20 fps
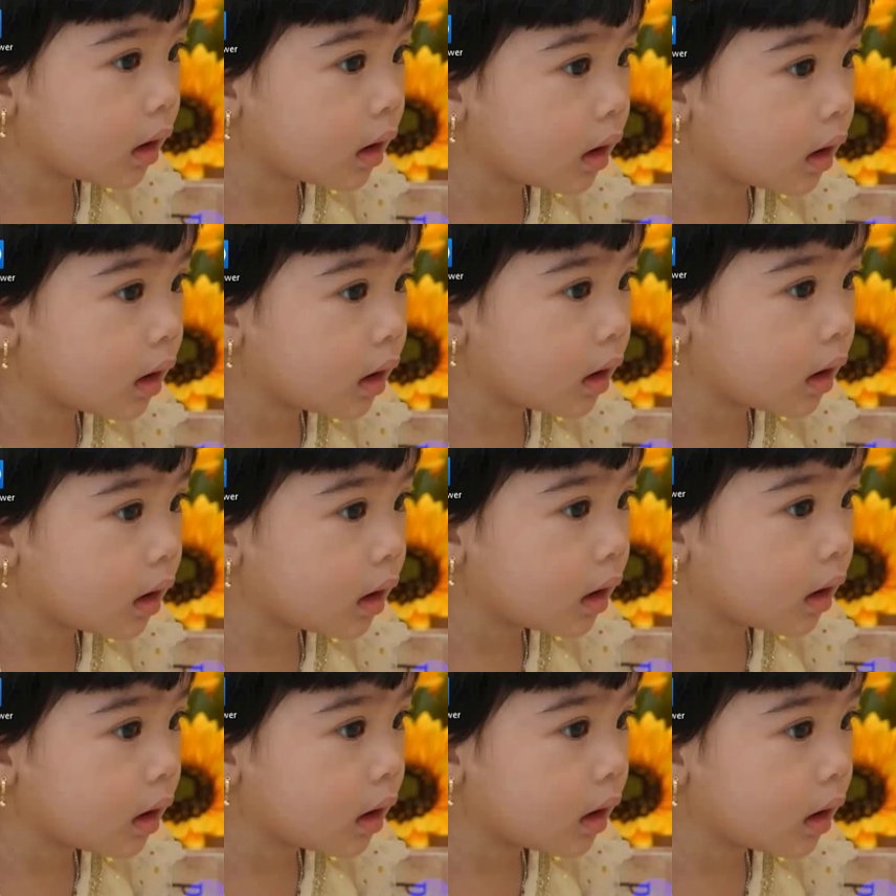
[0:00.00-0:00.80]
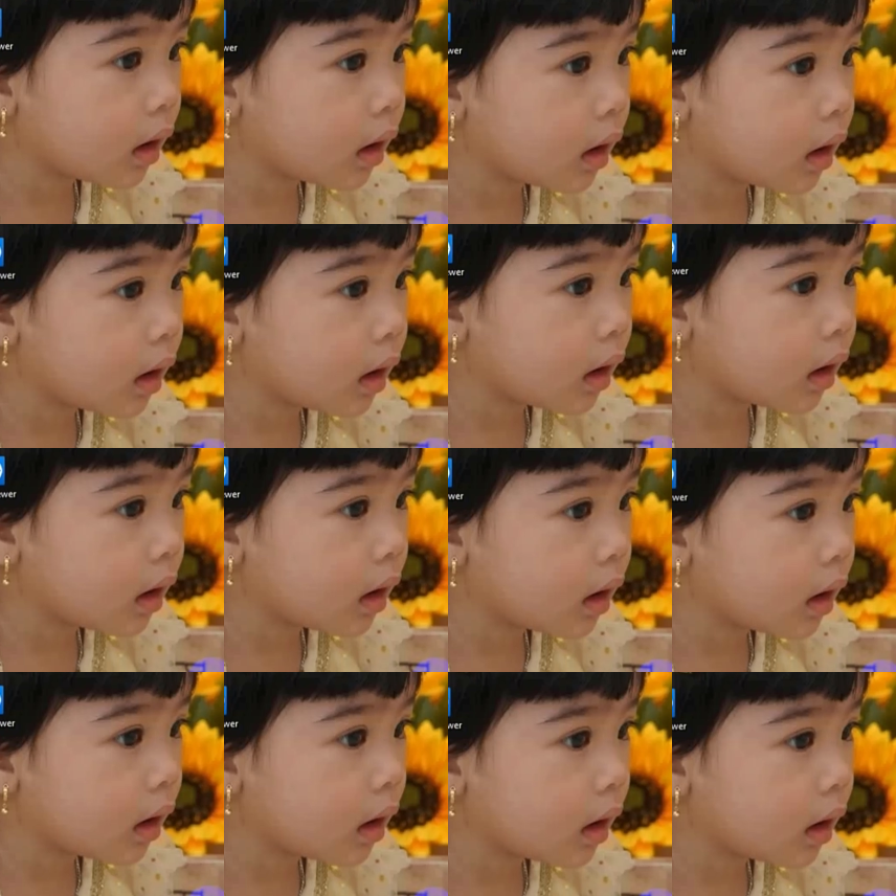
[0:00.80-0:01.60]
để
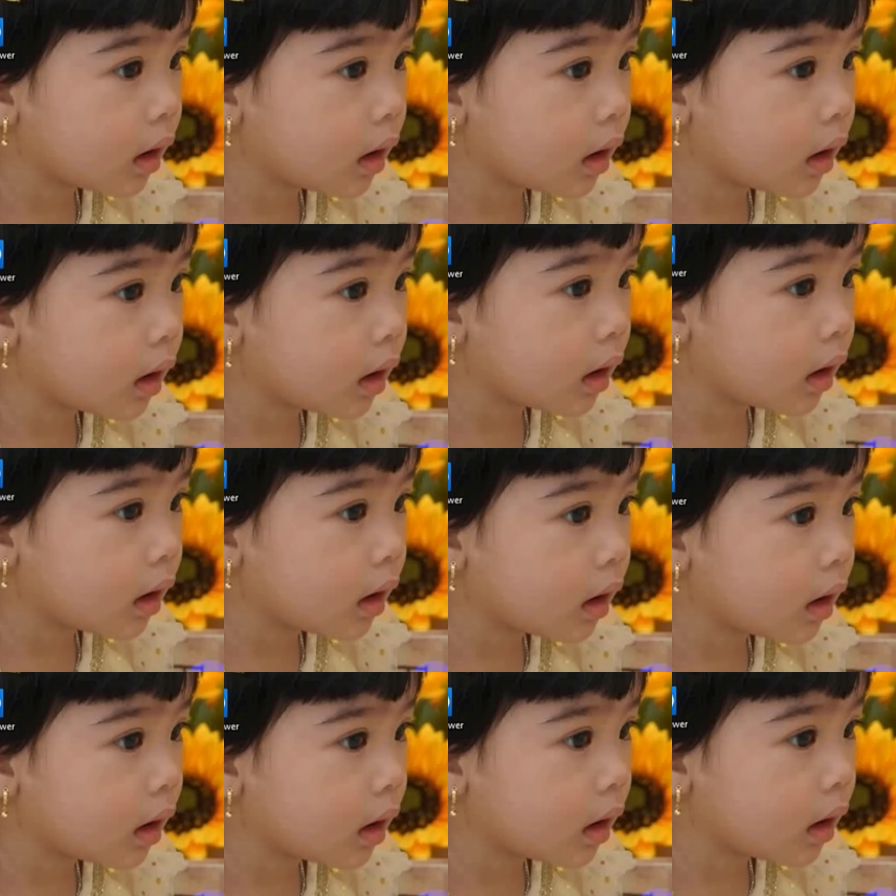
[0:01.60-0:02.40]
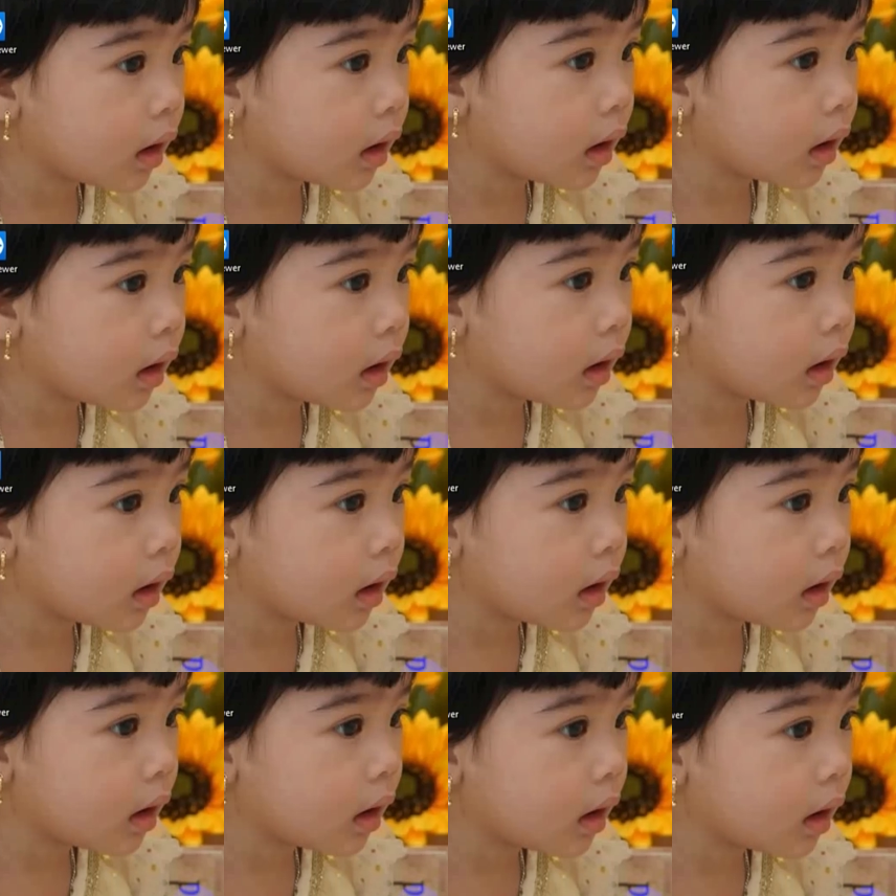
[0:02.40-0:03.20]
uh, lôi cuốn các bạn thì các
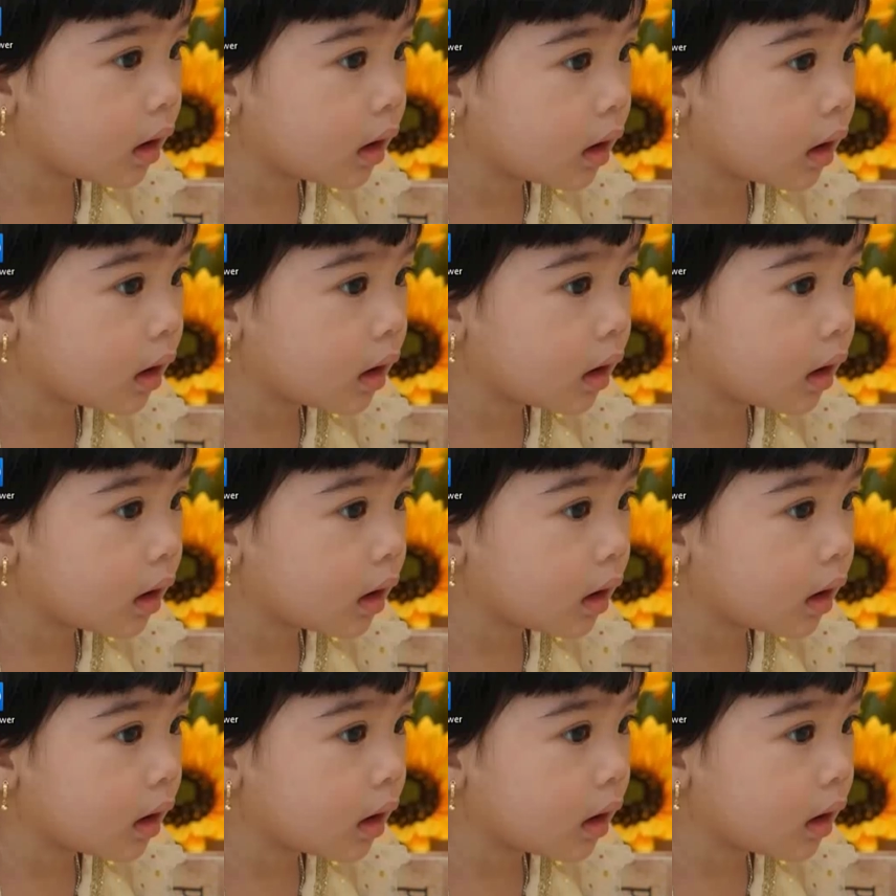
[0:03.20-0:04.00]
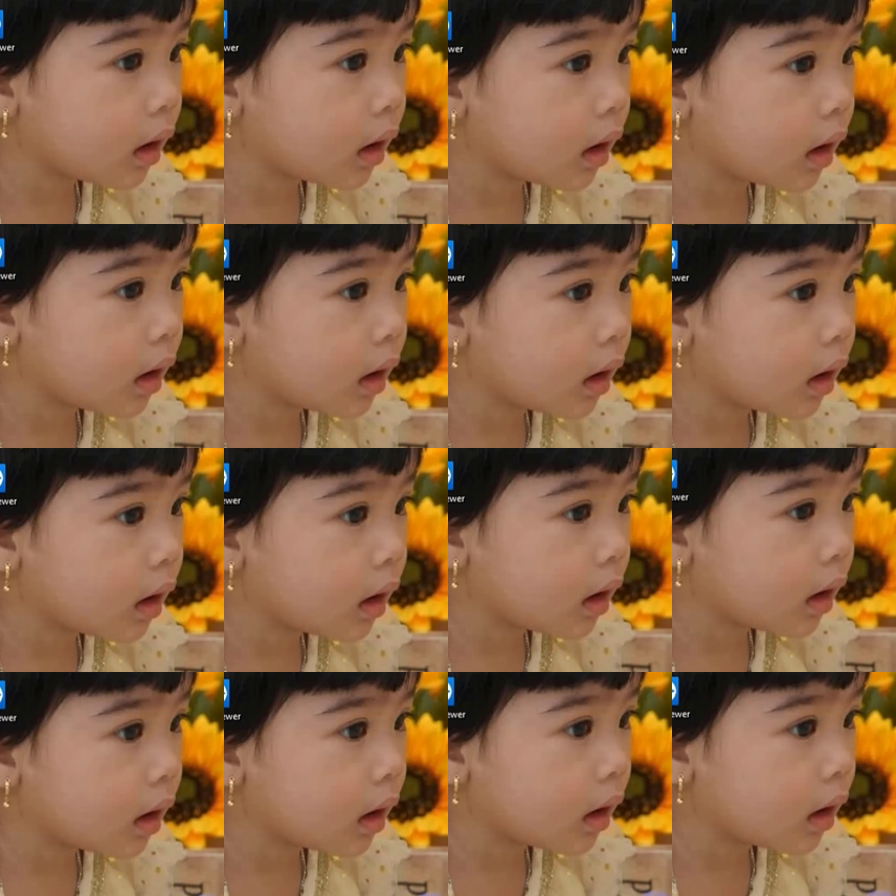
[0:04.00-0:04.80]
bạn hãy uh, luôn
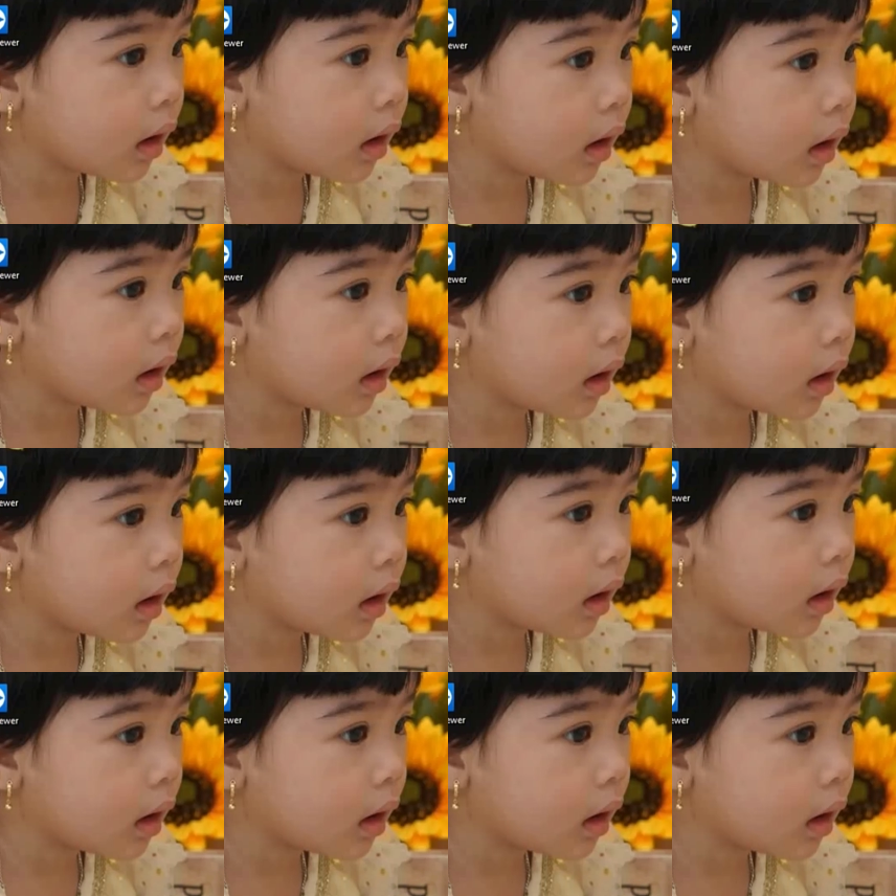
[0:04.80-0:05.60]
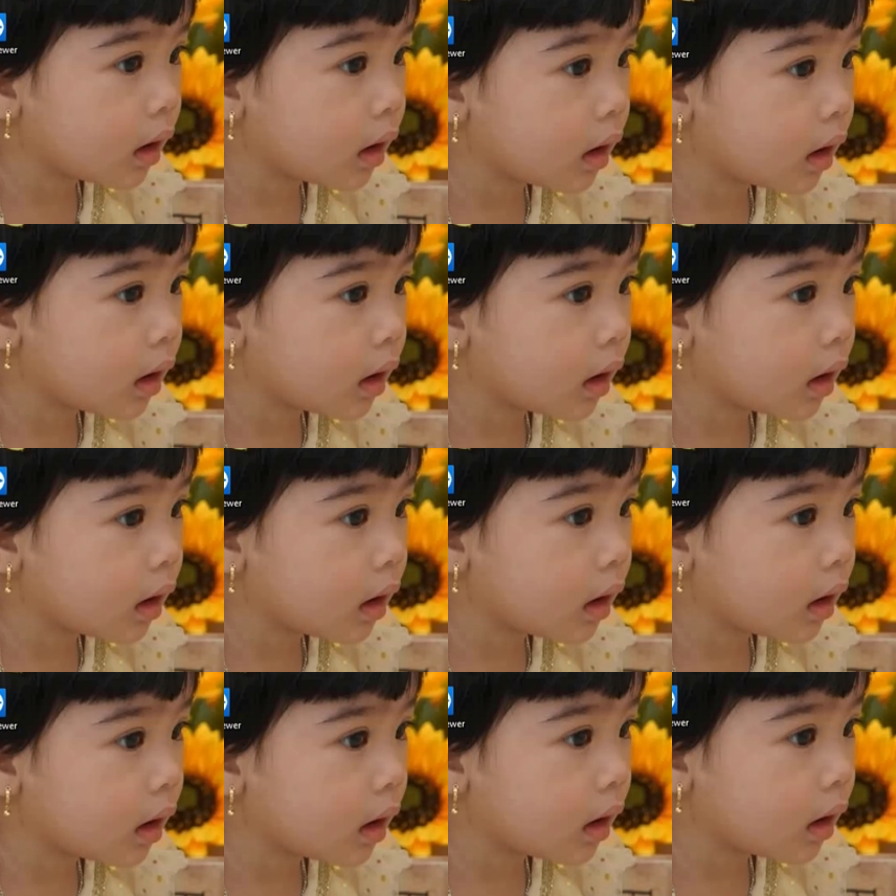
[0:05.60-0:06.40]
luôn tỉnh táo và
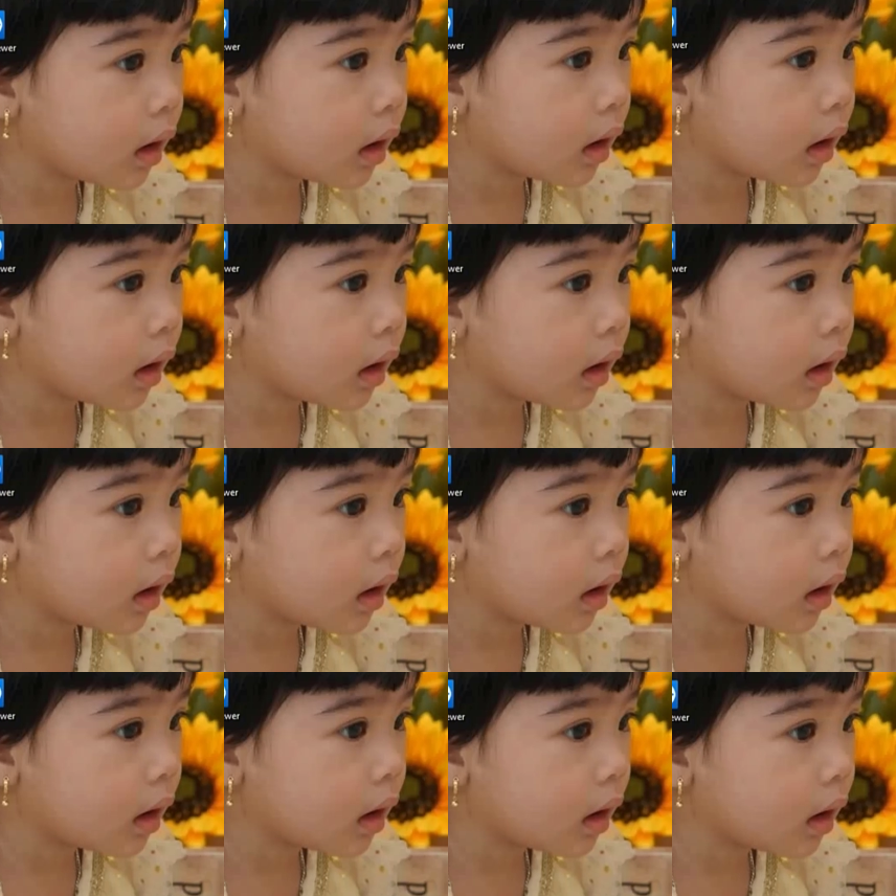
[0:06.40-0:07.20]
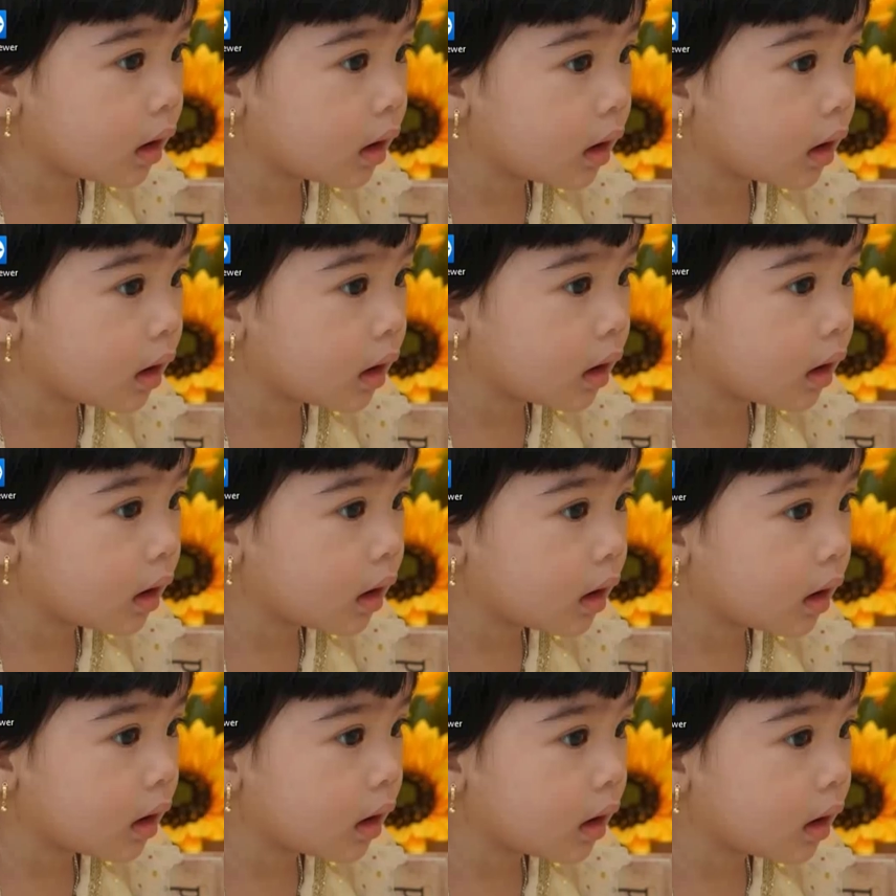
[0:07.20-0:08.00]
đừng nên làm theo những cái
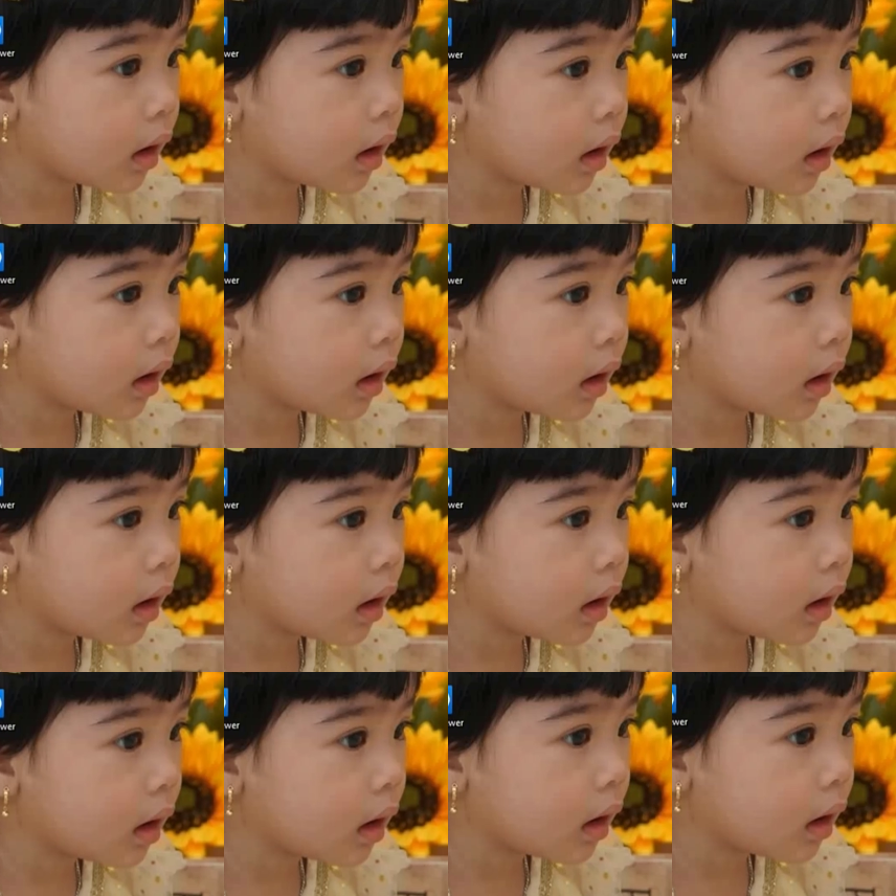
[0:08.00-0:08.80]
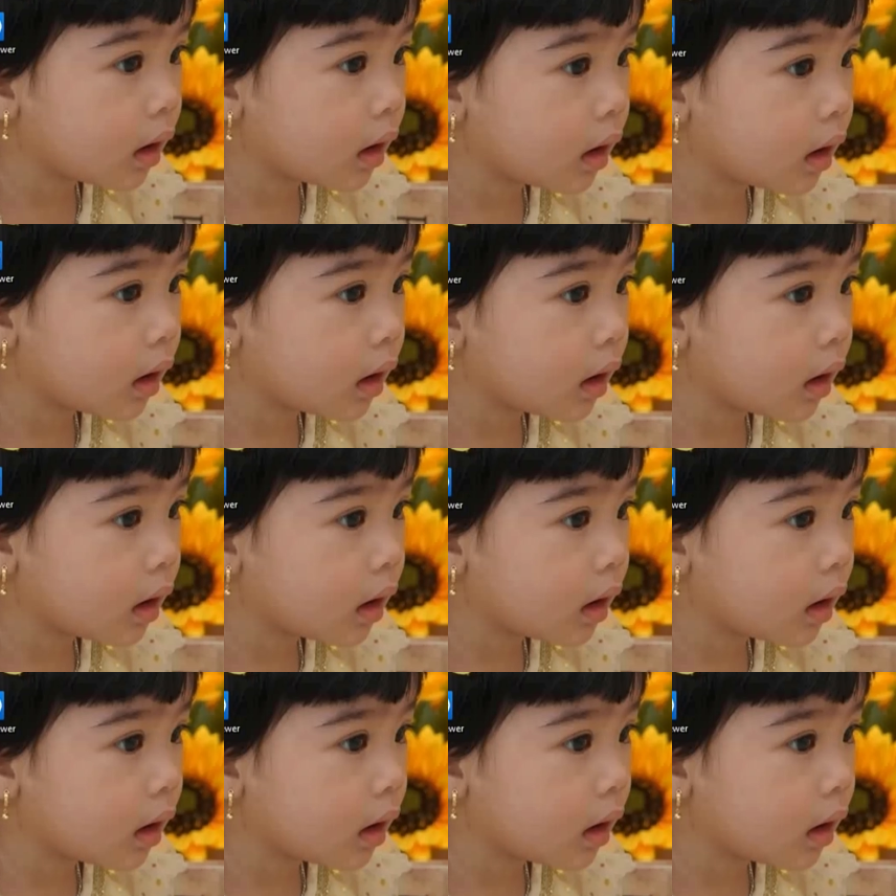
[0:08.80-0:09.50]
gì mà uh,